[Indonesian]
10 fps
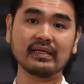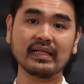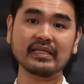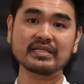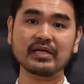
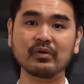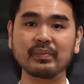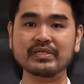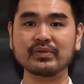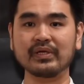Lantas kalau
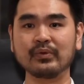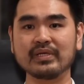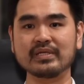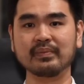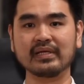besok
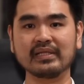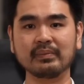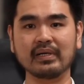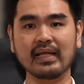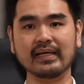Indonesia
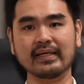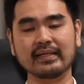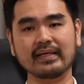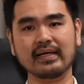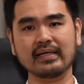berhenti
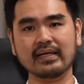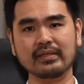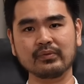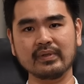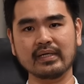berlaga,
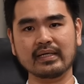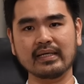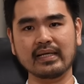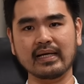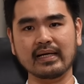adakah dunia
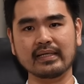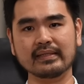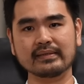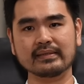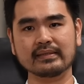kehilangan?
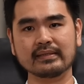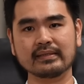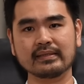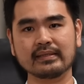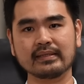
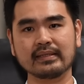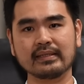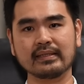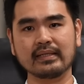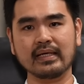
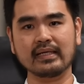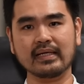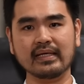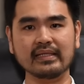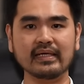
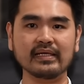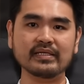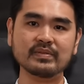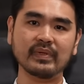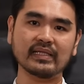Adakah kita
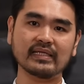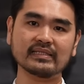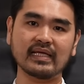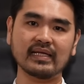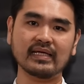hanya sebatas
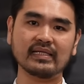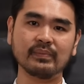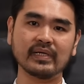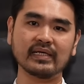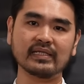tanah di
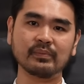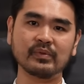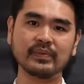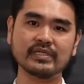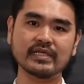mana kita
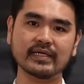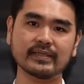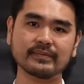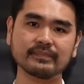berpijak?